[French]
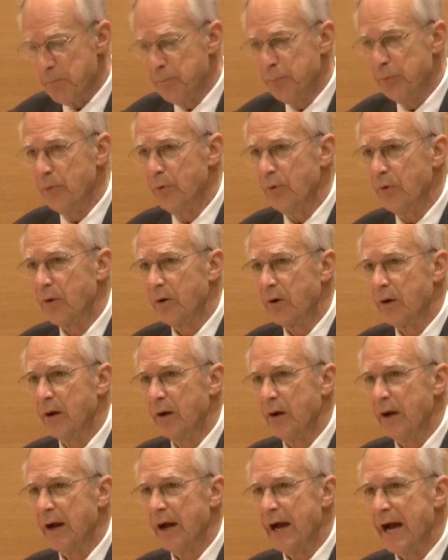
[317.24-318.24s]
pour
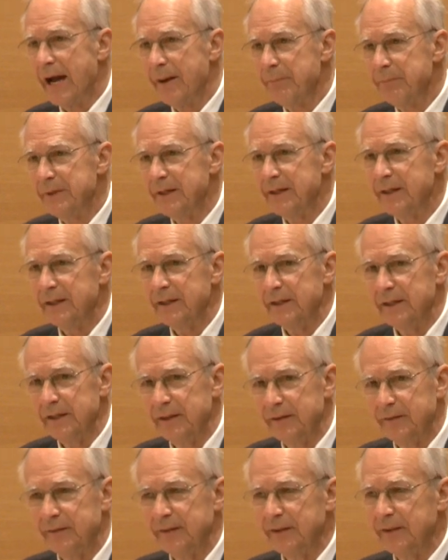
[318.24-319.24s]
euh, amener
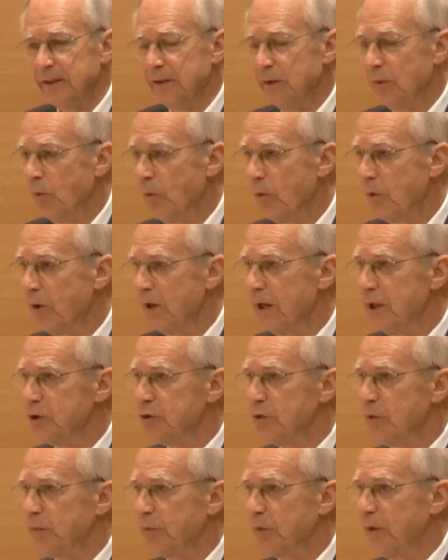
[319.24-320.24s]
ici au
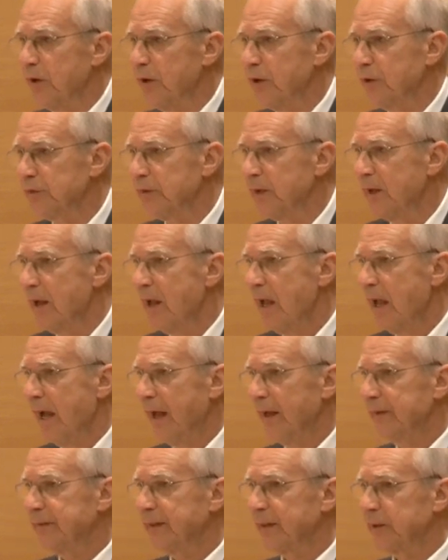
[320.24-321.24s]
Collège de France
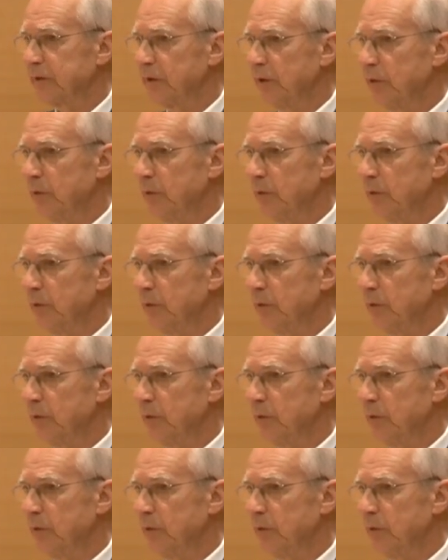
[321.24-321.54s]
un certain